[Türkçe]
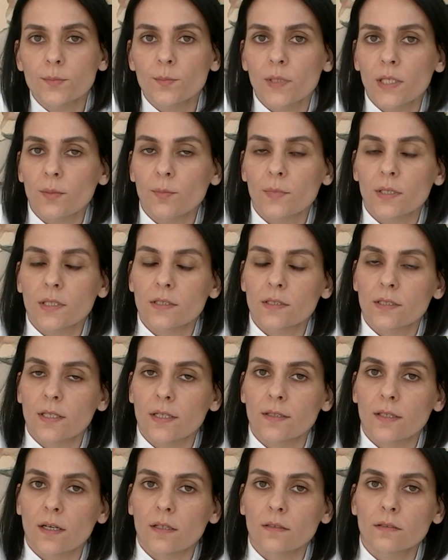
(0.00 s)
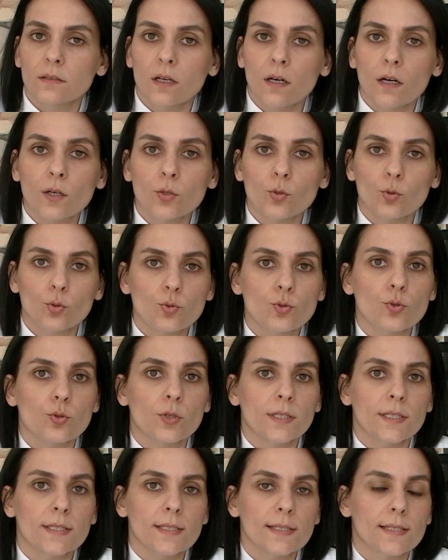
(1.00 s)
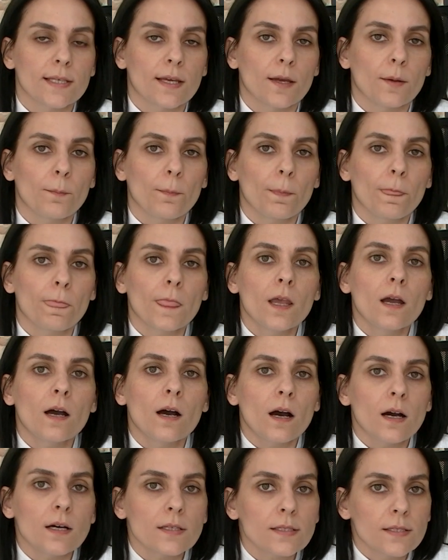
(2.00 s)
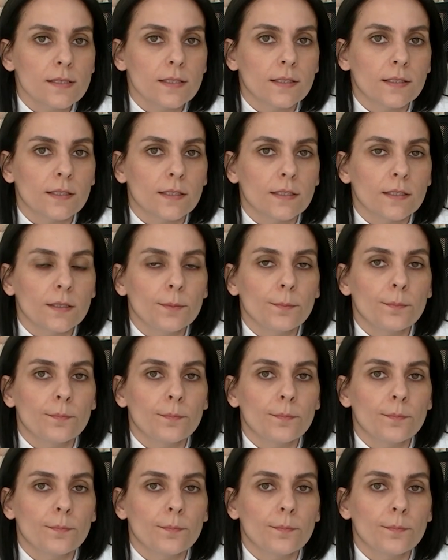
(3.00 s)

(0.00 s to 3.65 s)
mm'den daha küçük ise hastayı